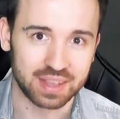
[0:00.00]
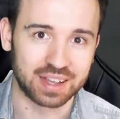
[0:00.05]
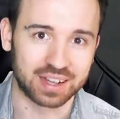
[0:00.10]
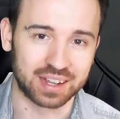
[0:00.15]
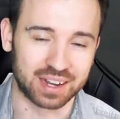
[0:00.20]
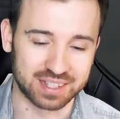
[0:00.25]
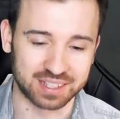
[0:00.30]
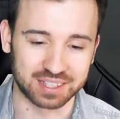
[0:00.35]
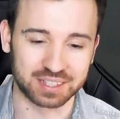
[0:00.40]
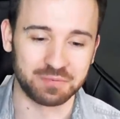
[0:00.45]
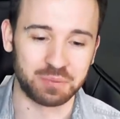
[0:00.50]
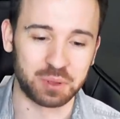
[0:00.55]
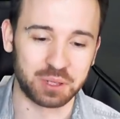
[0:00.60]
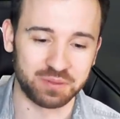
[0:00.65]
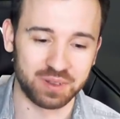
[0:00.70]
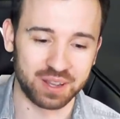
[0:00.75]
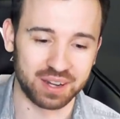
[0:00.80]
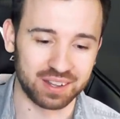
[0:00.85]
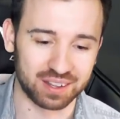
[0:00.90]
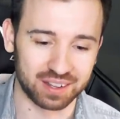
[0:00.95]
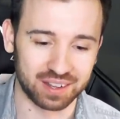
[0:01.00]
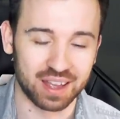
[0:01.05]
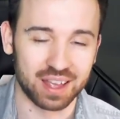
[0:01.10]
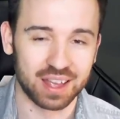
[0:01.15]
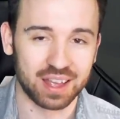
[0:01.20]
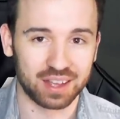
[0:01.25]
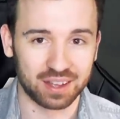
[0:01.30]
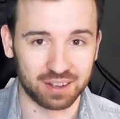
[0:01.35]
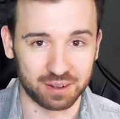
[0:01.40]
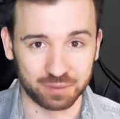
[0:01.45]
Как раз таки в преддверии
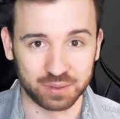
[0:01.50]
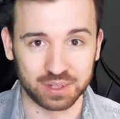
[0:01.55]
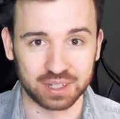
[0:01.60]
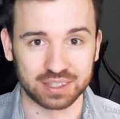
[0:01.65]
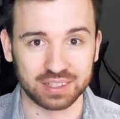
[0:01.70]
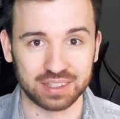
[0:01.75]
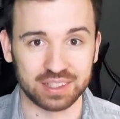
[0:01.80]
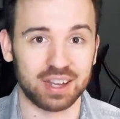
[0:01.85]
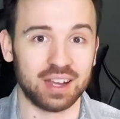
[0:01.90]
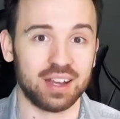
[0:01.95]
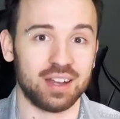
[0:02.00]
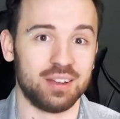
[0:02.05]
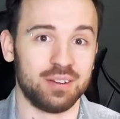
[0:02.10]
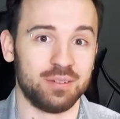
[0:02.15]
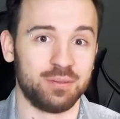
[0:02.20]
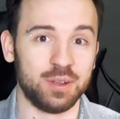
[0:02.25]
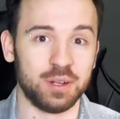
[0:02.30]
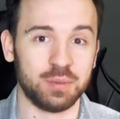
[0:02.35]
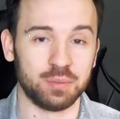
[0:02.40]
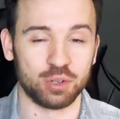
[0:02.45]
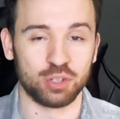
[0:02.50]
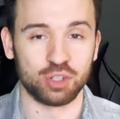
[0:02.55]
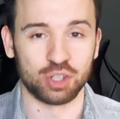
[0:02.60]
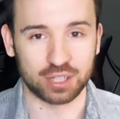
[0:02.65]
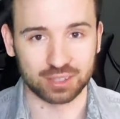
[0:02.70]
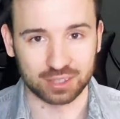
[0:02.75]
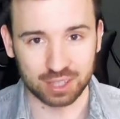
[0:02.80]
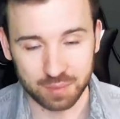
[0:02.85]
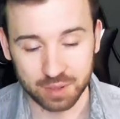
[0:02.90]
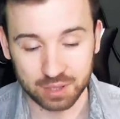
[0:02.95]
э, выхода фильма
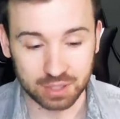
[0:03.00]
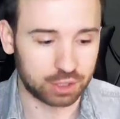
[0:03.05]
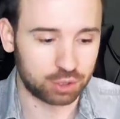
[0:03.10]
«Джентльмены»,